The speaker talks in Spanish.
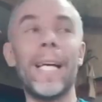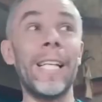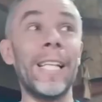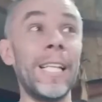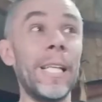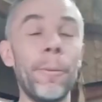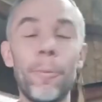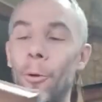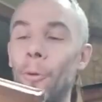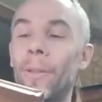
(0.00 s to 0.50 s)
el
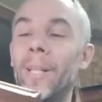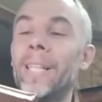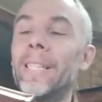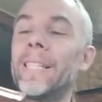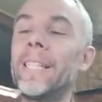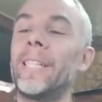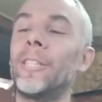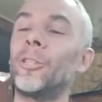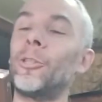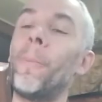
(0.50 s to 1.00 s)
libro del
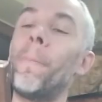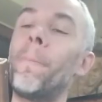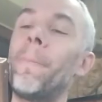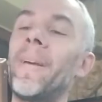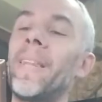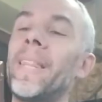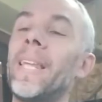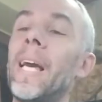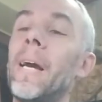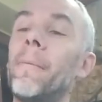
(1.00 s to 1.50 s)
que os
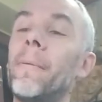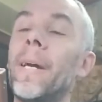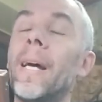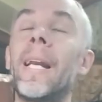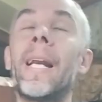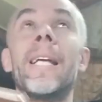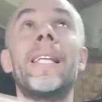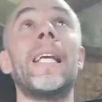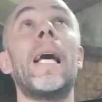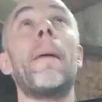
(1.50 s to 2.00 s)
empecé a
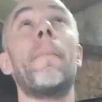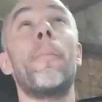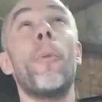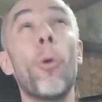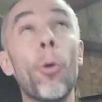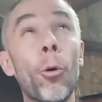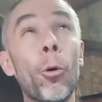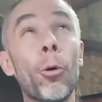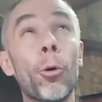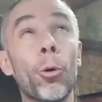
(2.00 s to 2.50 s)
hablar allá
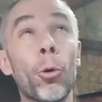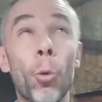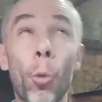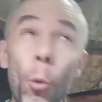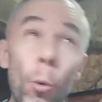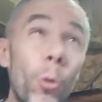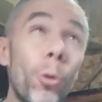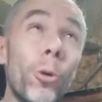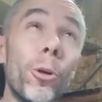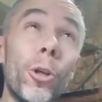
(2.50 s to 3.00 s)
por
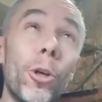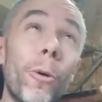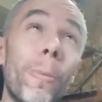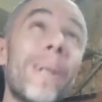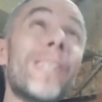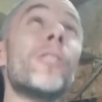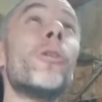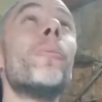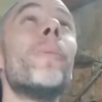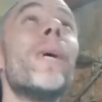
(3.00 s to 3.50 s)
junio más o